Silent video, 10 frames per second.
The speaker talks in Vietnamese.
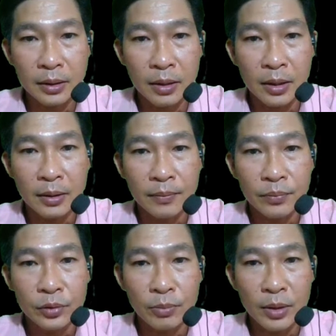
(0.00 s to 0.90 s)
Rồi,
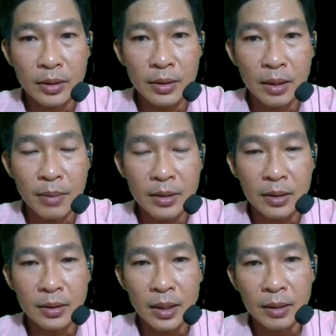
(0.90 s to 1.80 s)
chúng ta sẽ nhận mã
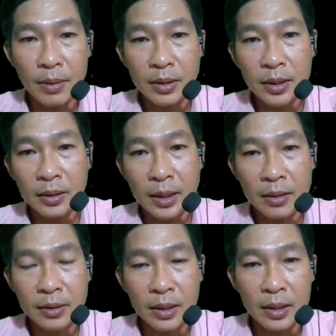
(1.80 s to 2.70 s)
xác nhận mà xác nhận này
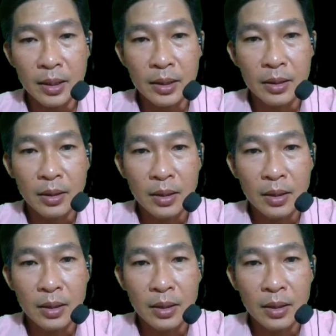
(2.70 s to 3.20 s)
nó sẽ gửi